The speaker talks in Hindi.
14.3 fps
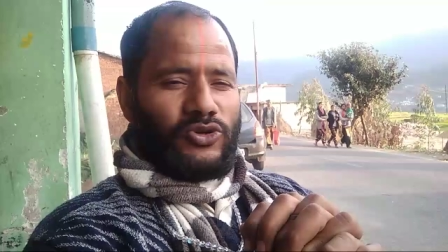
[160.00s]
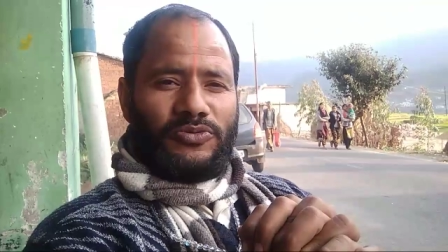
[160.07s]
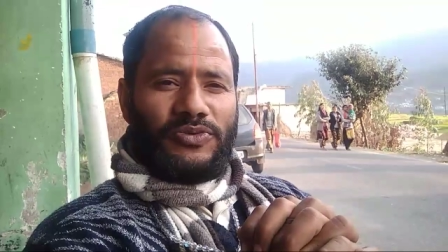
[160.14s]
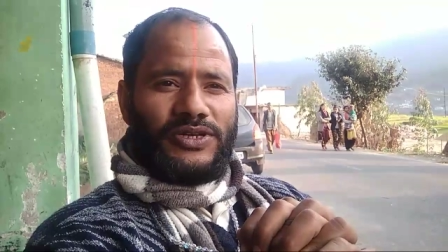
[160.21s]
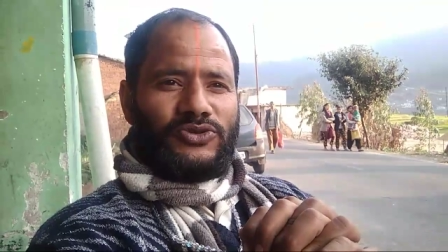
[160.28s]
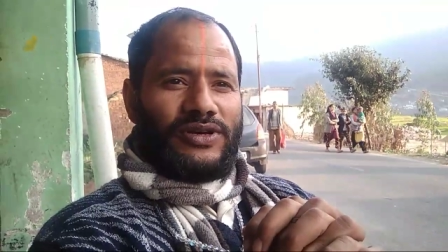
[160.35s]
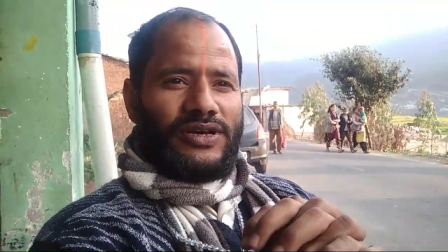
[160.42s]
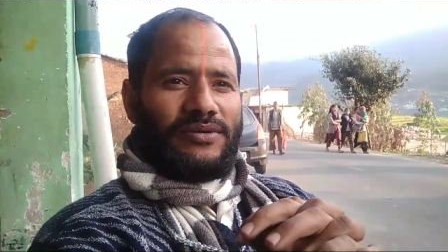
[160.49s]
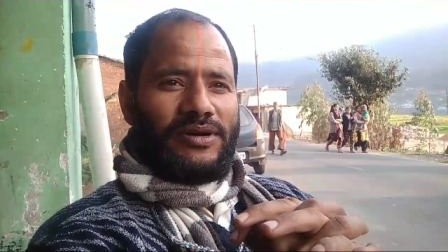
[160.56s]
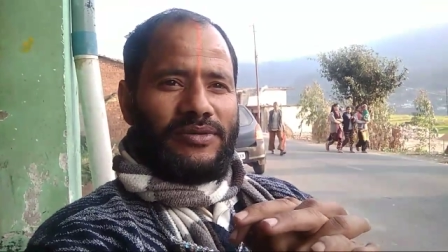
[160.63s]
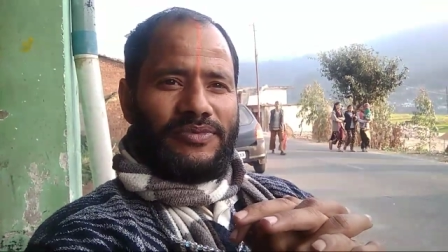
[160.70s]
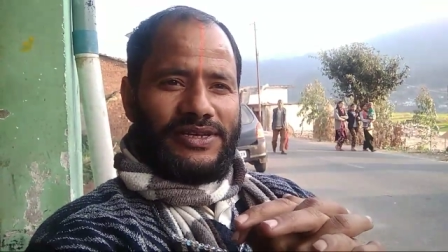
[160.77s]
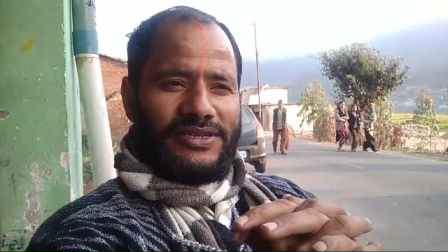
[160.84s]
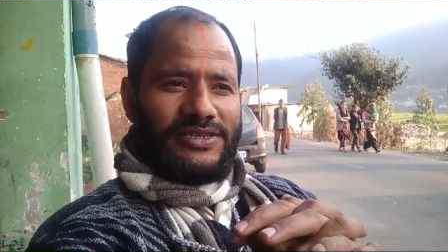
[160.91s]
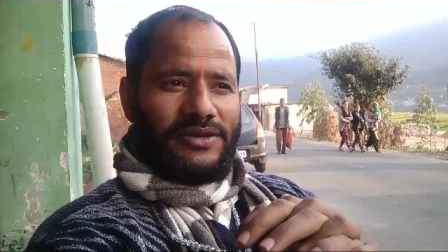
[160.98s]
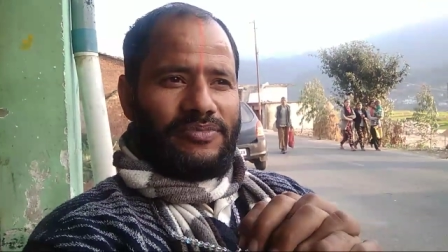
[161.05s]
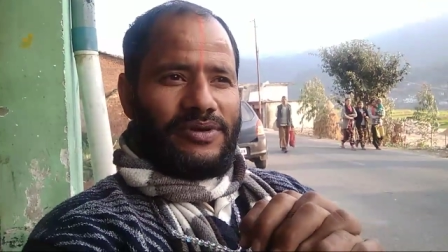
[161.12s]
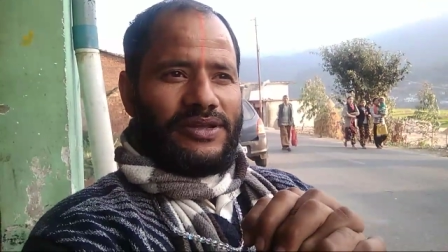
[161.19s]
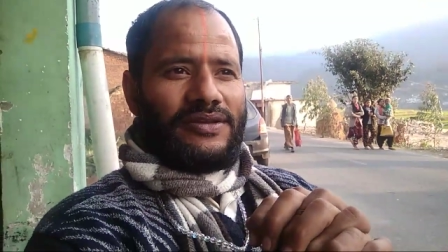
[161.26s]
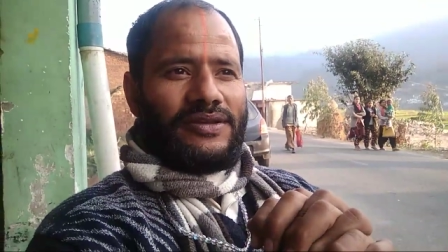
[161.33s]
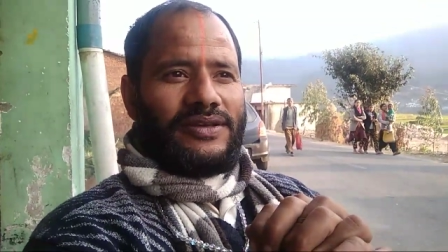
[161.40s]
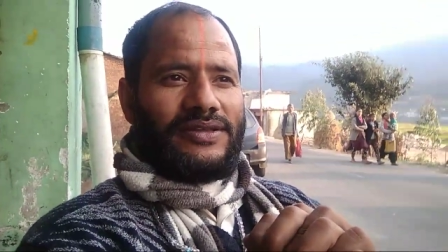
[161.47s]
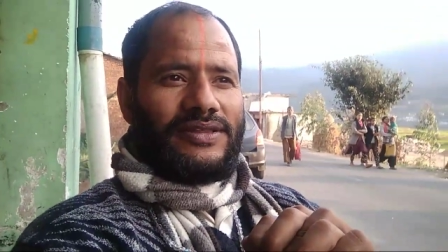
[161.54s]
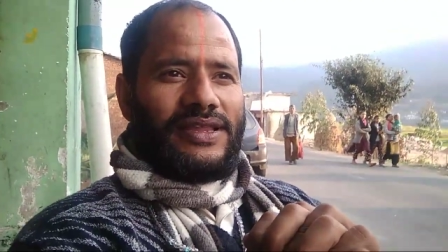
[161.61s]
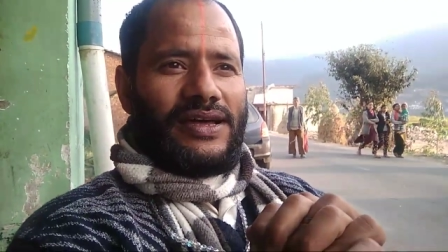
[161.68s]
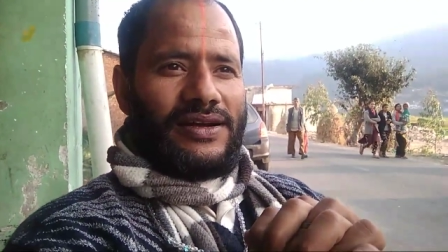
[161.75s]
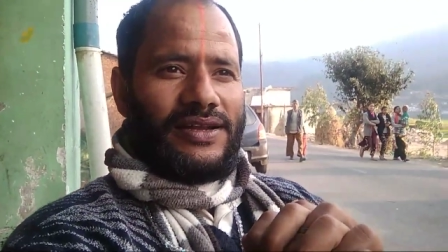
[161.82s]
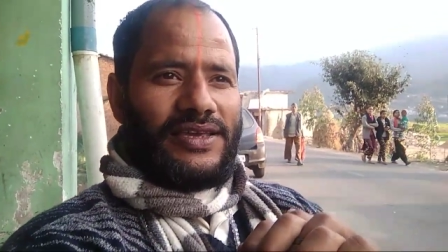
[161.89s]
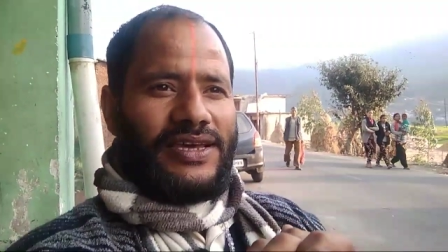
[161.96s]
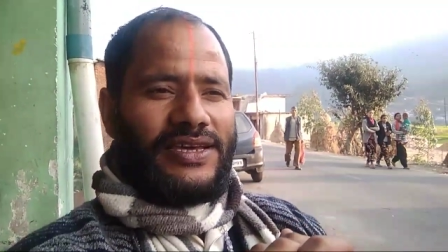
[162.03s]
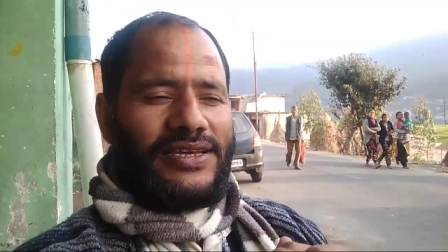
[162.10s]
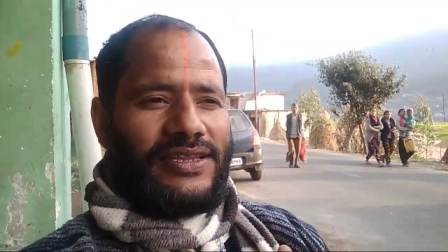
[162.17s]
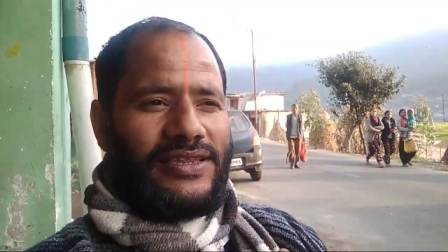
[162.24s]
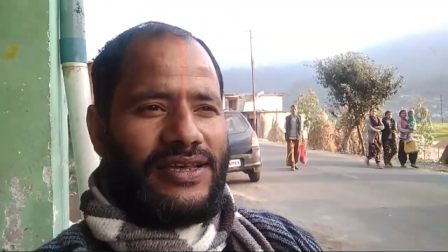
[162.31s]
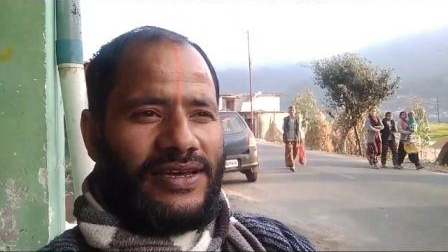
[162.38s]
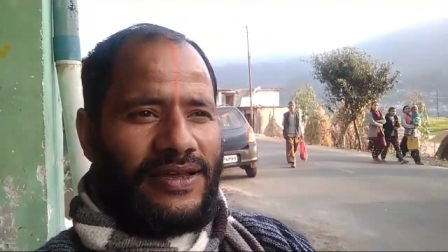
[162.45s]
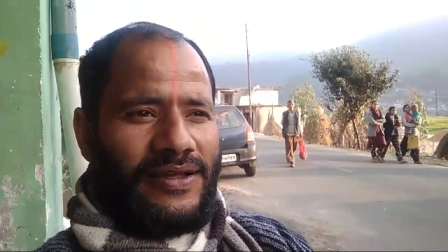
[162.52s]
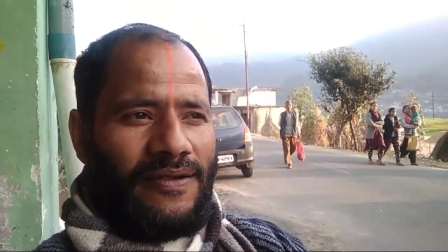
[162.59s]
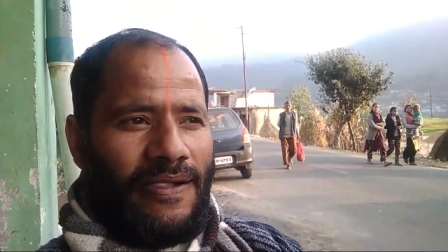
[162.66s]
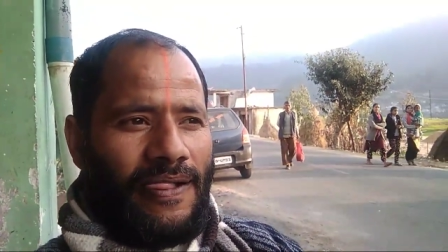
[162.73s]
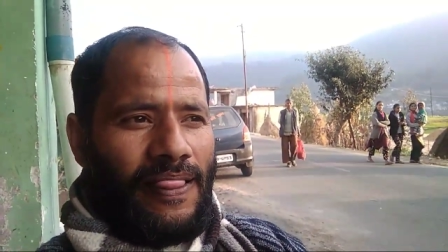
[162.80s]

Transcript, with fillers: खुद भी स्वयं अपने सिर पर धारण किया जाता है